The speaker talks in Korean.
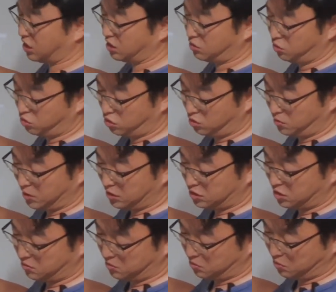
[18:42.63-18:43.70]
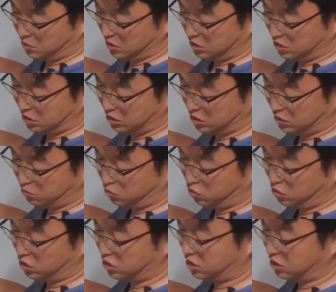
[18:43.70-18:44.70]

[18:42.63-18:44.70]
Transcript: 제 컨트롤 박스에 보면 전기 습도